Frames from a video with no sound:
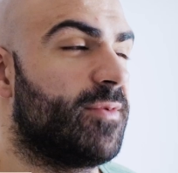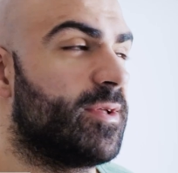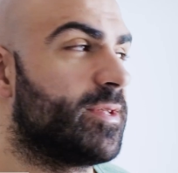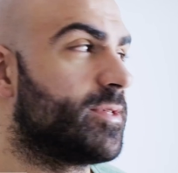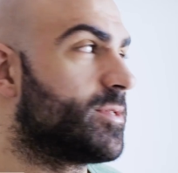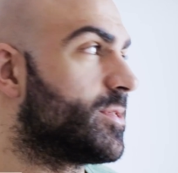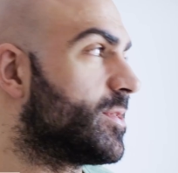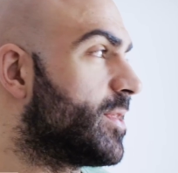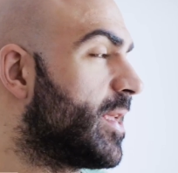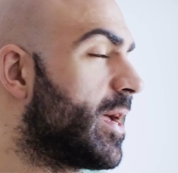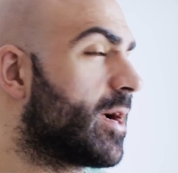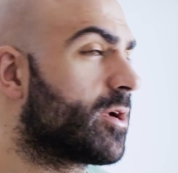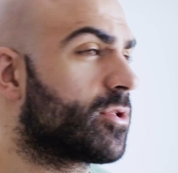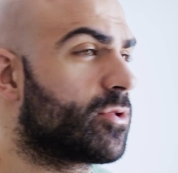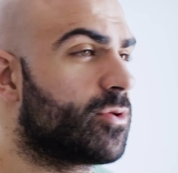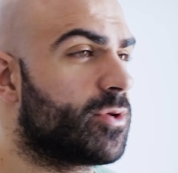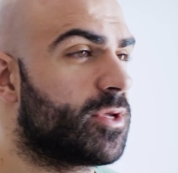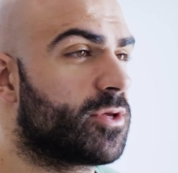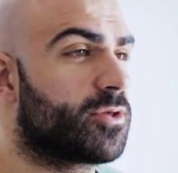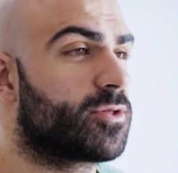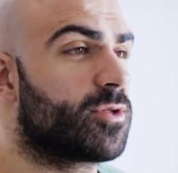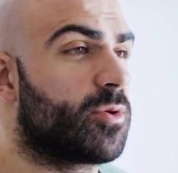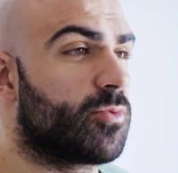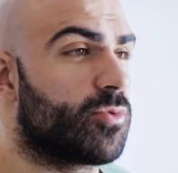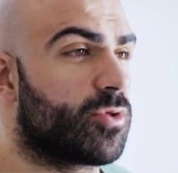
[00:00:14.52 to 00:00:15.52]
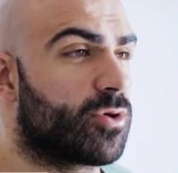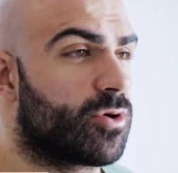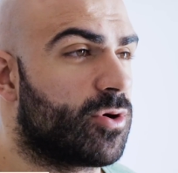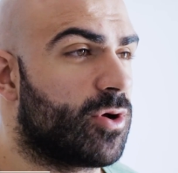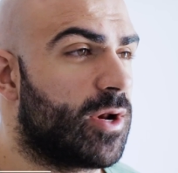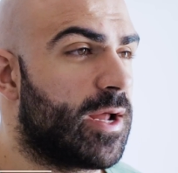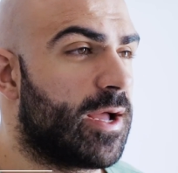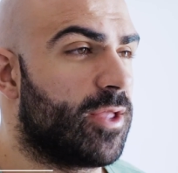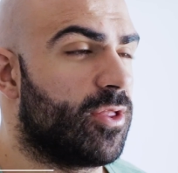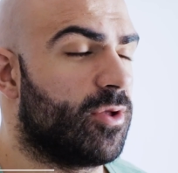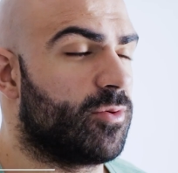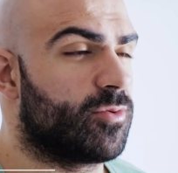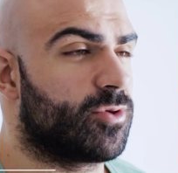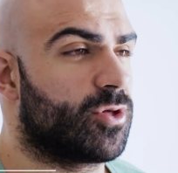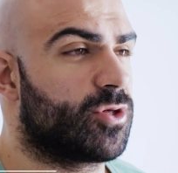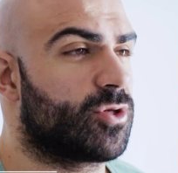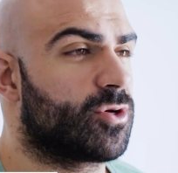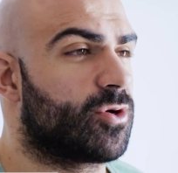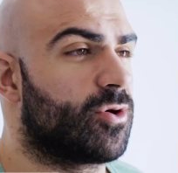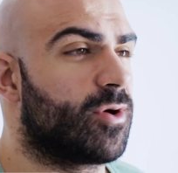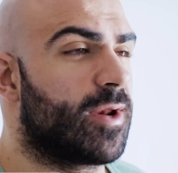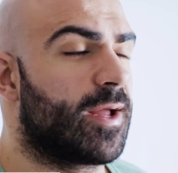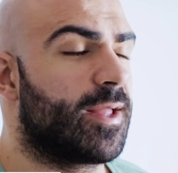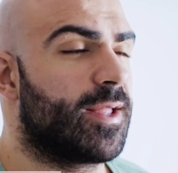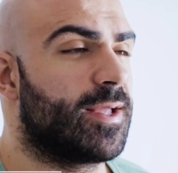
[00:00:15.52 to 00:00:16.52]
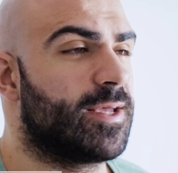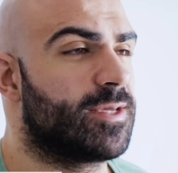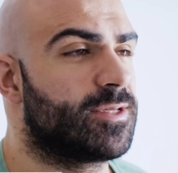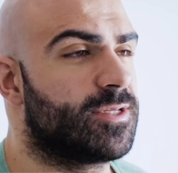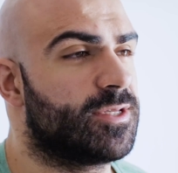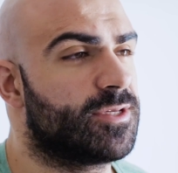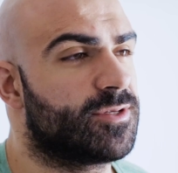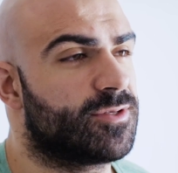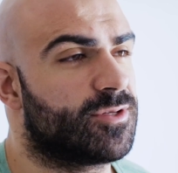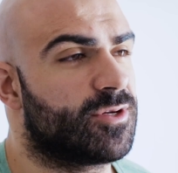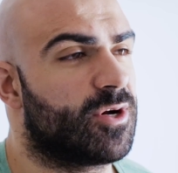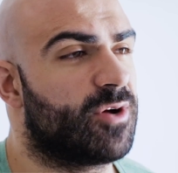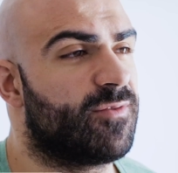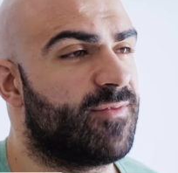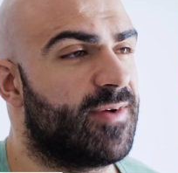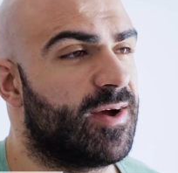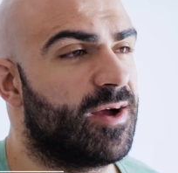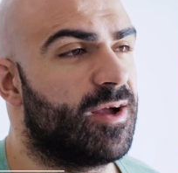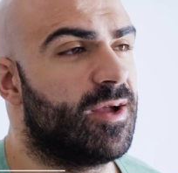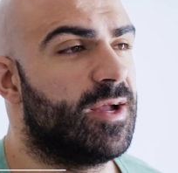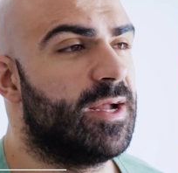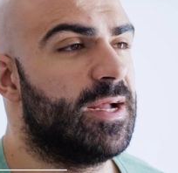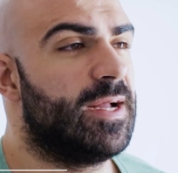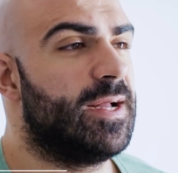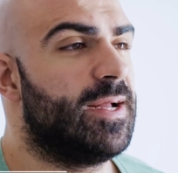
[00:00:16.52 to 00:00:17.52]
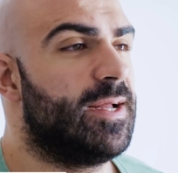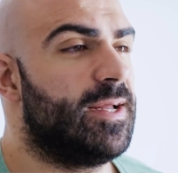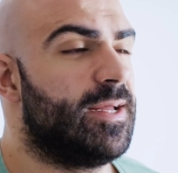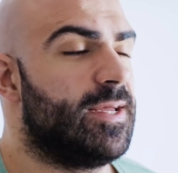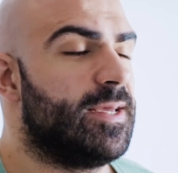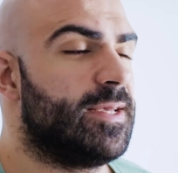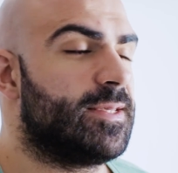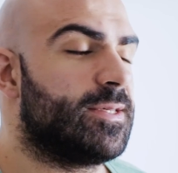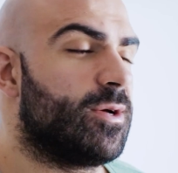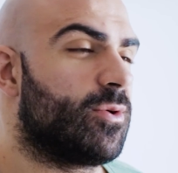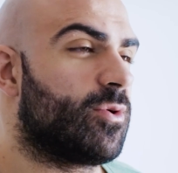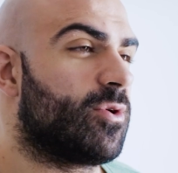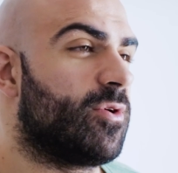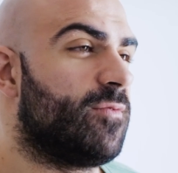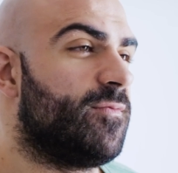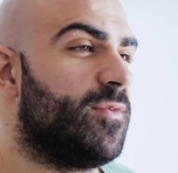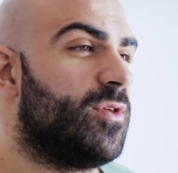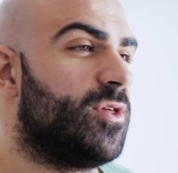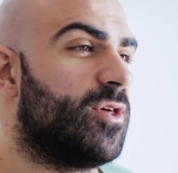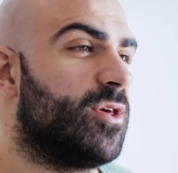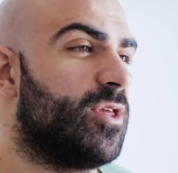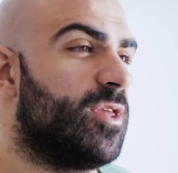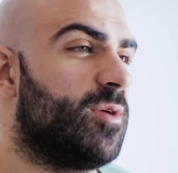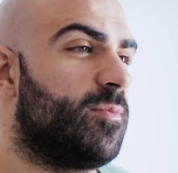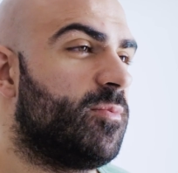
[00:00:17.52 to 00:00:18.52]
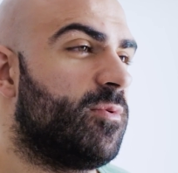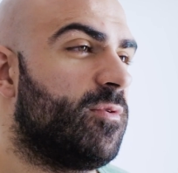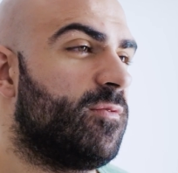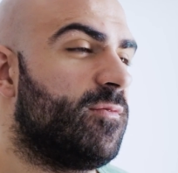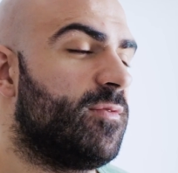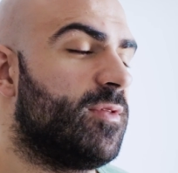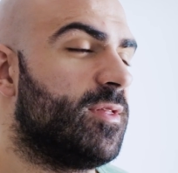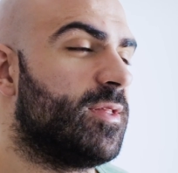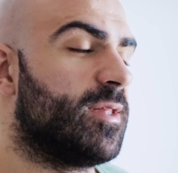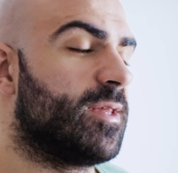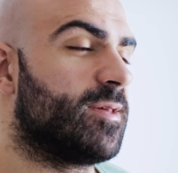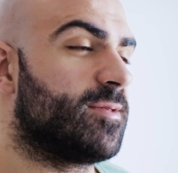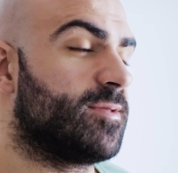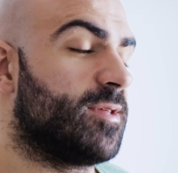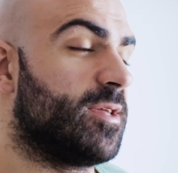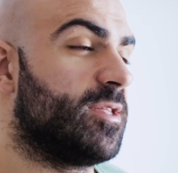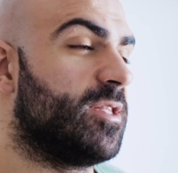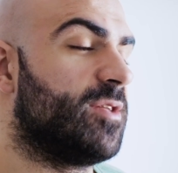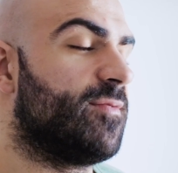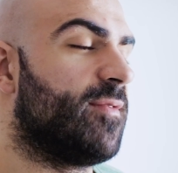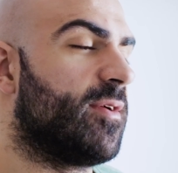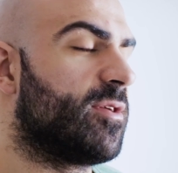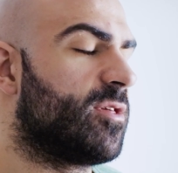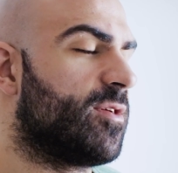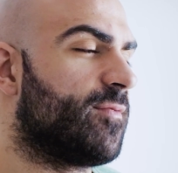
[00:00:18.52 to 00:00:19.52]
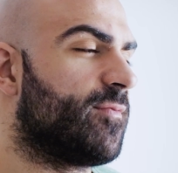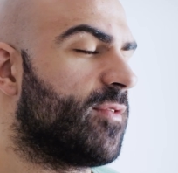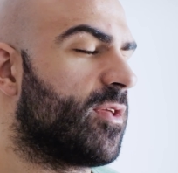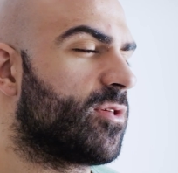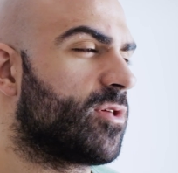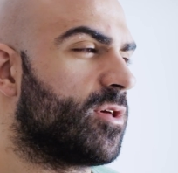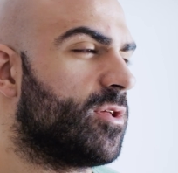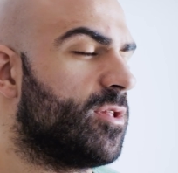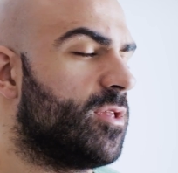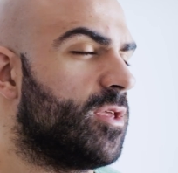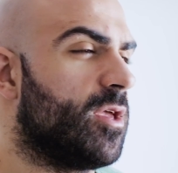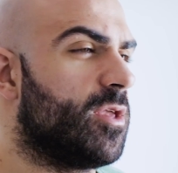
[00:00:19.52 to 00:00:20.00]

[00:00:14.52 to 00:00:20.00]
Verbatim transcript: Więc jak to jest z tą czekoladą? Czy czekolada jest niezdrowa i całkowicie nie powinna znajdować się w naszej